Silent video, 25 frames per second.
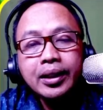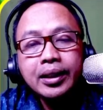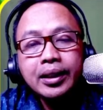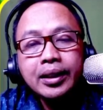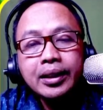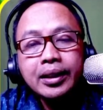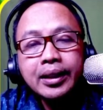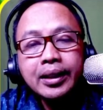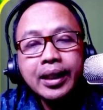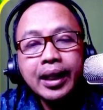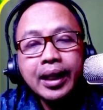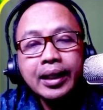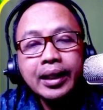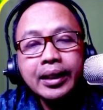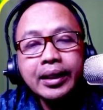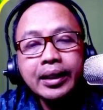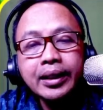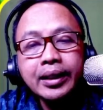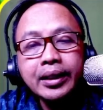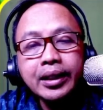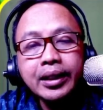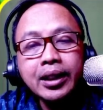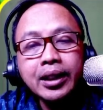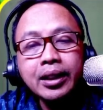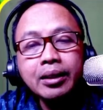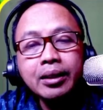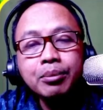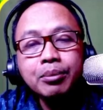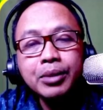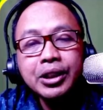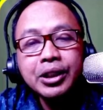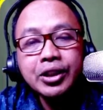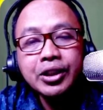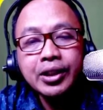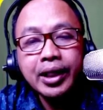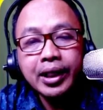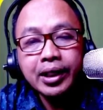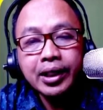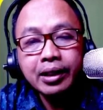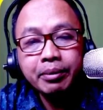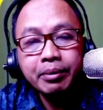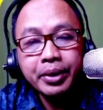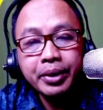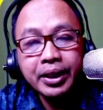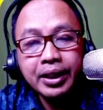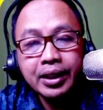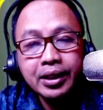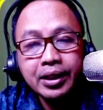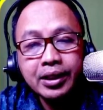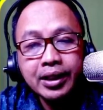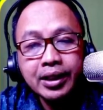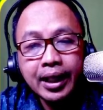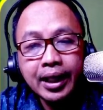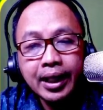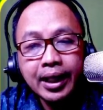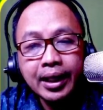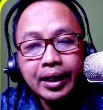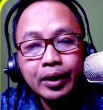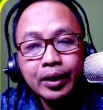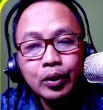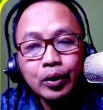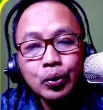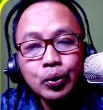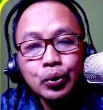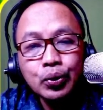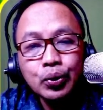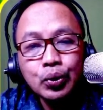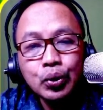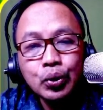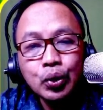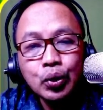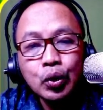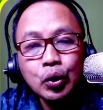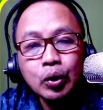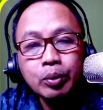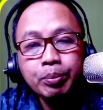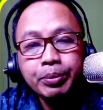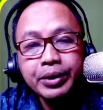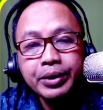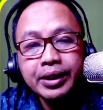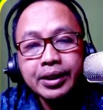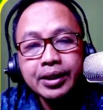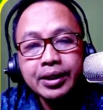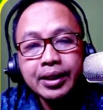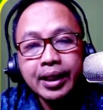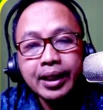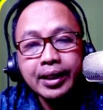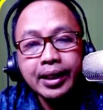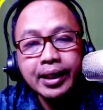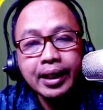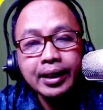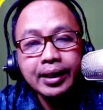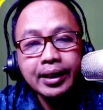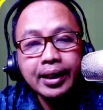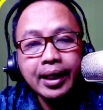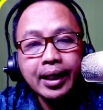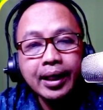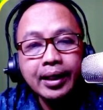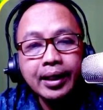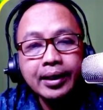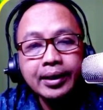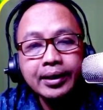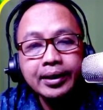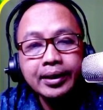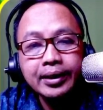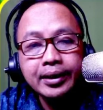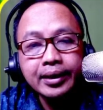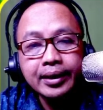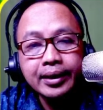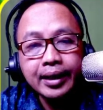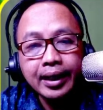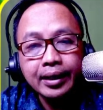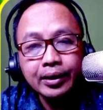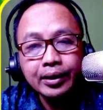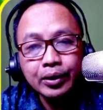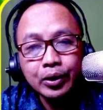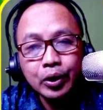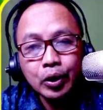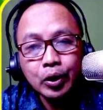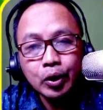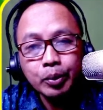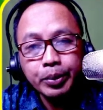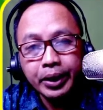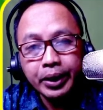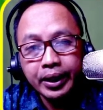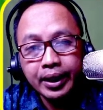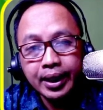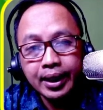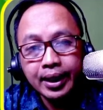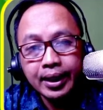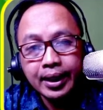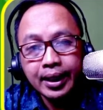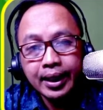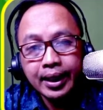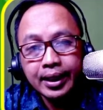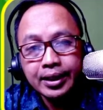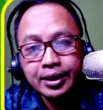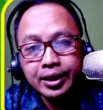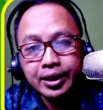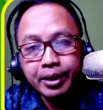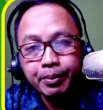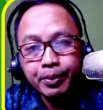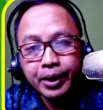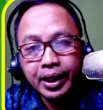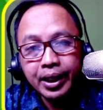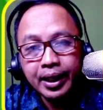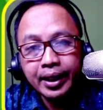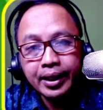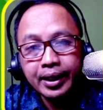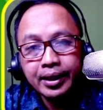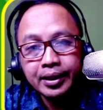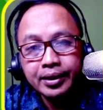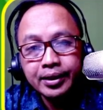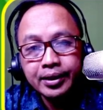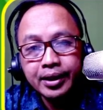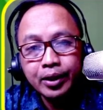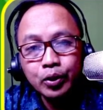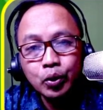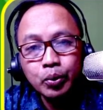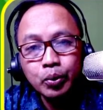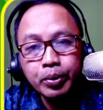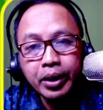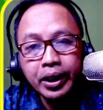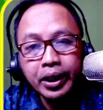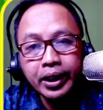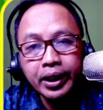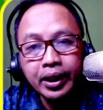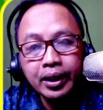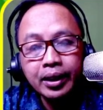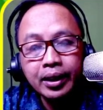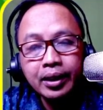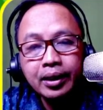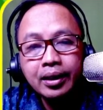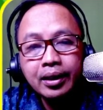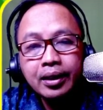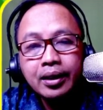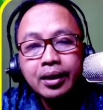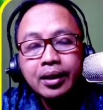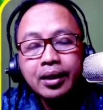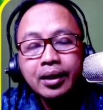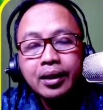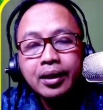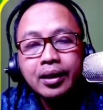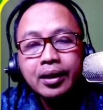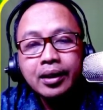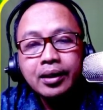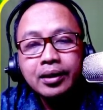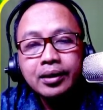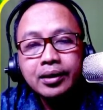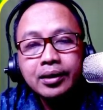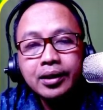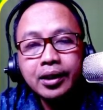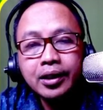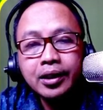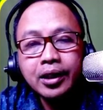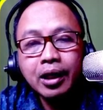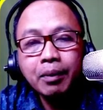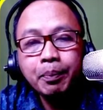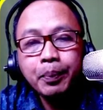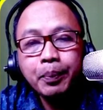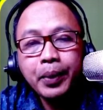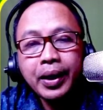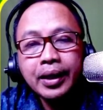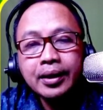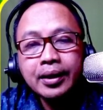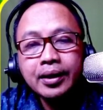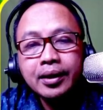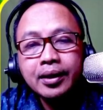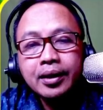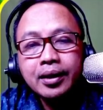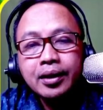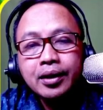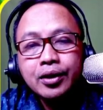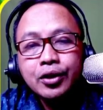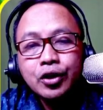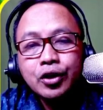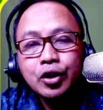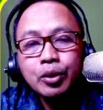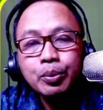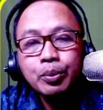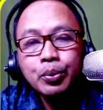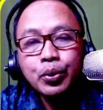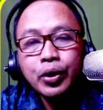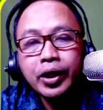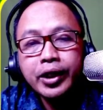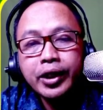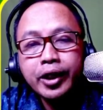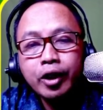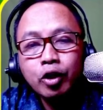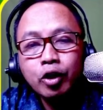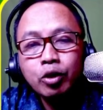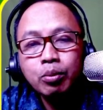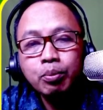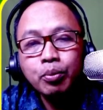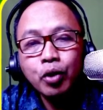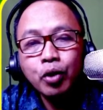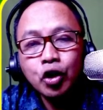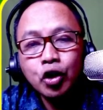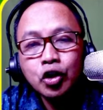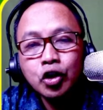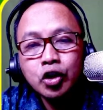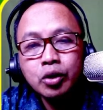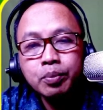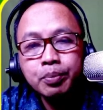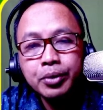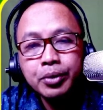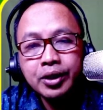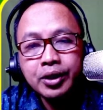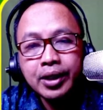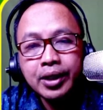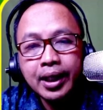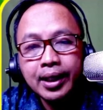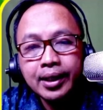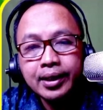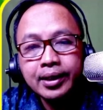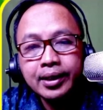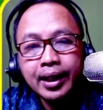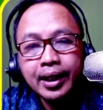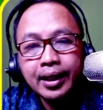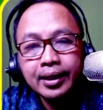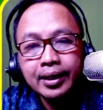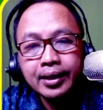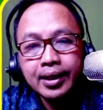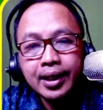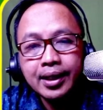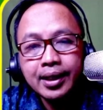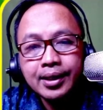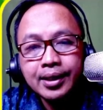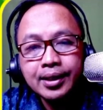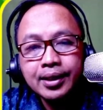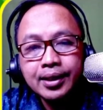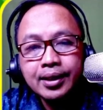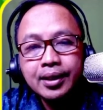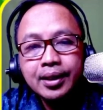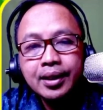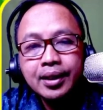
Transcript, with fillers: yang ingin mencari pekerjaan untuk bisa datang ke kantor BKK SMKN 1 Bangil. Terdapat sebuah neon box besar di atas